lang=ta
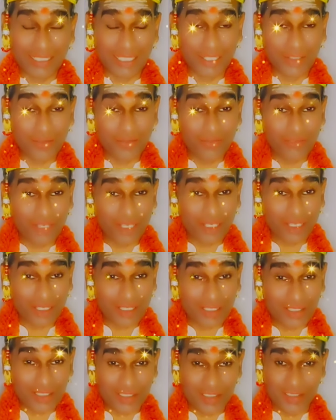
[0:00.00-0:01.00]
என்
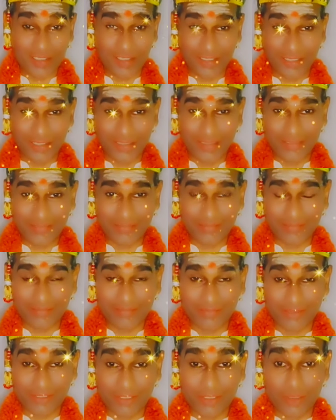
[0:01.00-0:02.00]
வாழ்க்கை கதையை
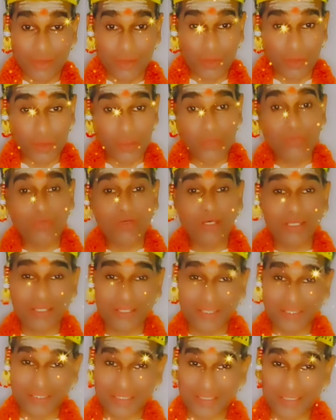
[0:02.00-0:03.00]
உன்
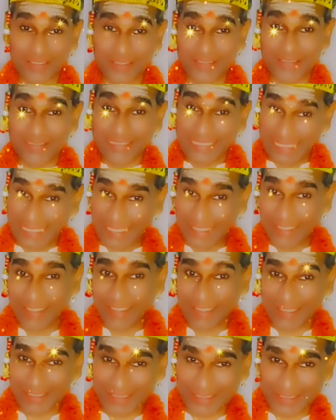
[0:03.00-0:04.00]
வாயால் கேட்க
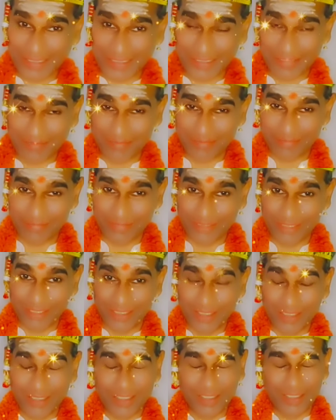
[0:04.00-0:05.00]
எனக்காசை
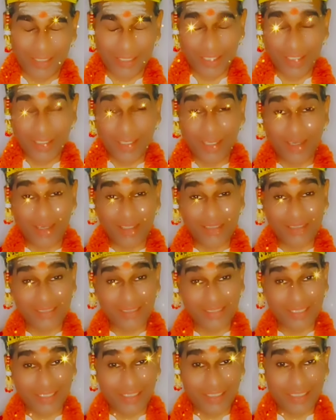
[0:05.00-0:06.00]
என்
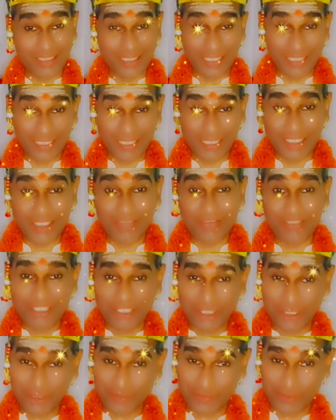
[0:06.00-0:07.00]
ஆசையை நீ
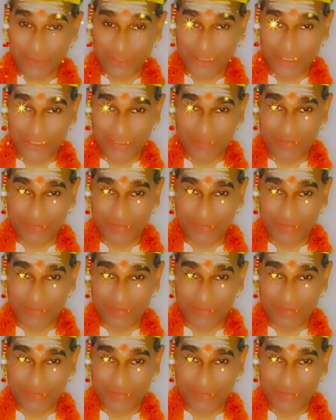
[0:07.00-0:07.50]
நிறைவேற்று முத்து